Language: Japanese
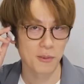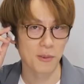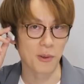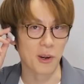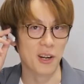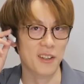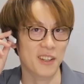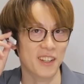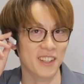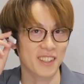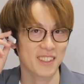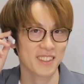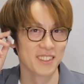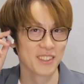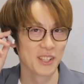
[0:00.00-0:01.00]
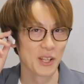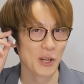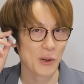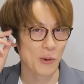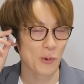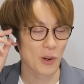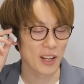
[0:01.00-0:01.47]
これ
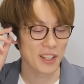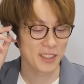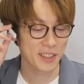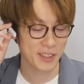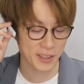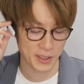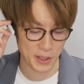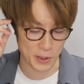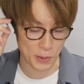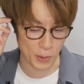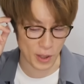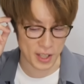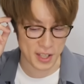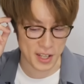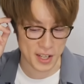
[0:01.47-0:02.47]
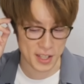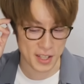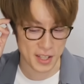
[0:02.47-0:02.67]
これ合ってんのかな。